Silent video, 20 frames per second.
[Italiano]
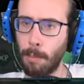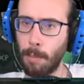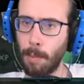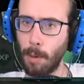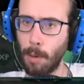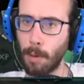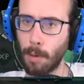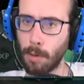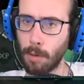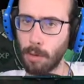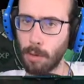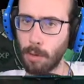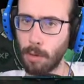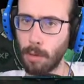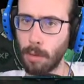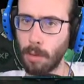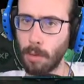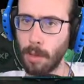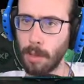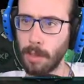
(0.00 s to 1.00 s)

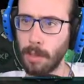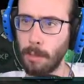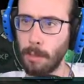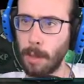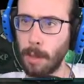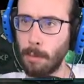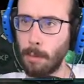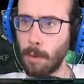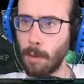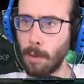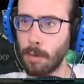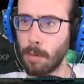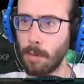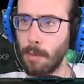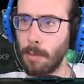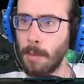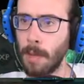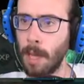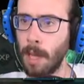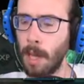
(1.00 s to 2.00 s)
posto. Qua sembra a posto.
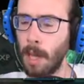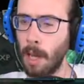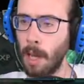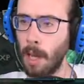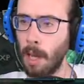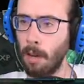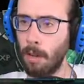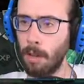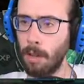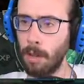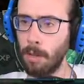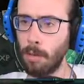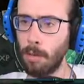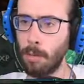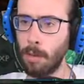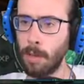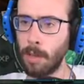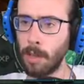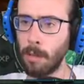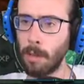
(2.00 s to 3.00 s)
Ma nel
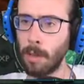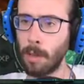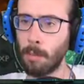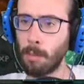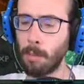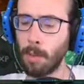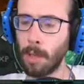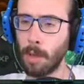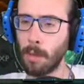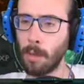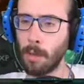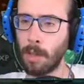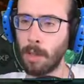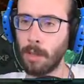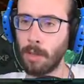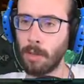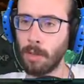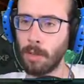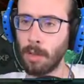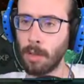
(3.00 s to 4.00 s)
dubbio andiamo a ripulire
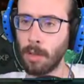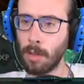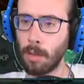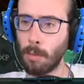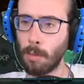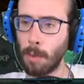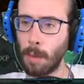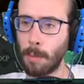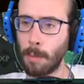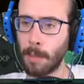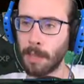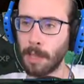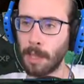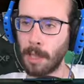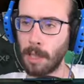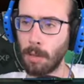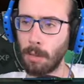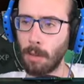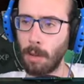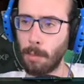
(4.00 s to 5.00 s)
quell'altra zona, tanto dobbiamo passare
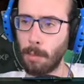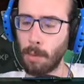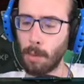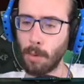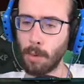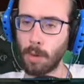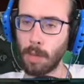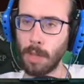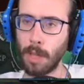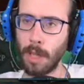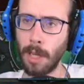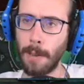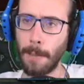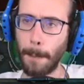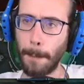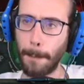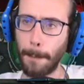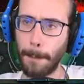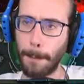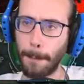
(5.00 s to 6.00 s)
di qua per uscire.
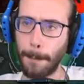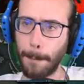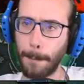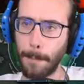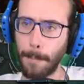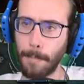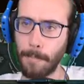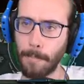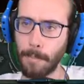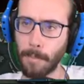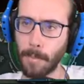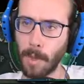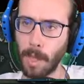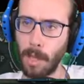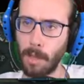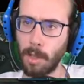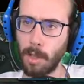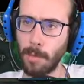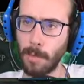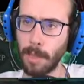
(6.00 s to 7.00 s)

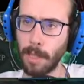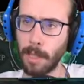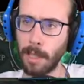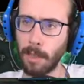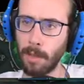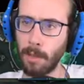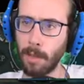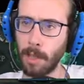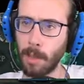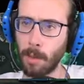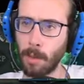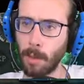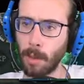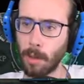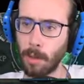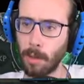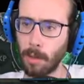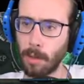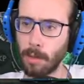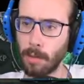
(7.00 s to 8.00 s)
E ci manca ancora
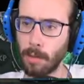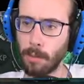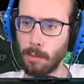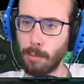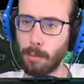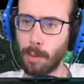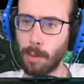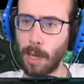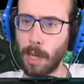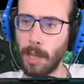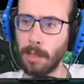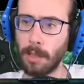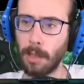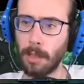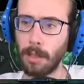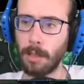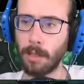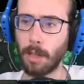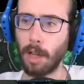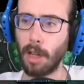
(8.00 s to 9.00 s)
qualcosa, un prize
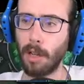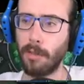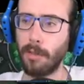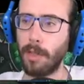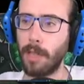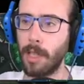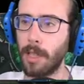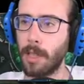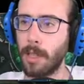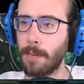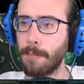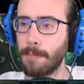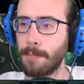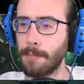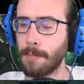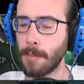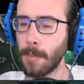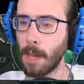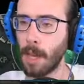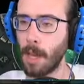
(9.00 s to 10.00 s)
undiscovered.
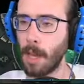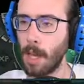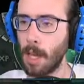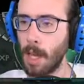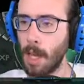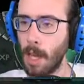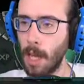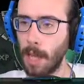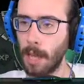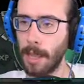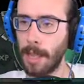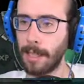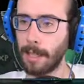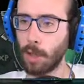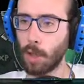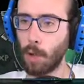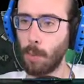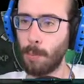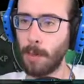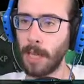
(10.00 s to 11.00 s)
Da
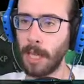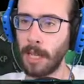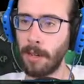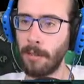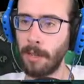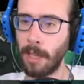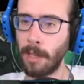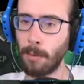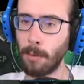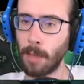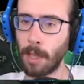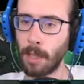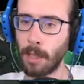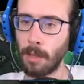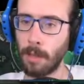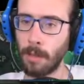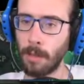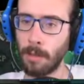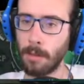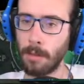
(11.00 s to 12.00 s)
scoprire, vediamo un
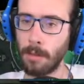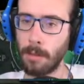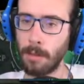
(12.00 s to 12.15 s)
attimo.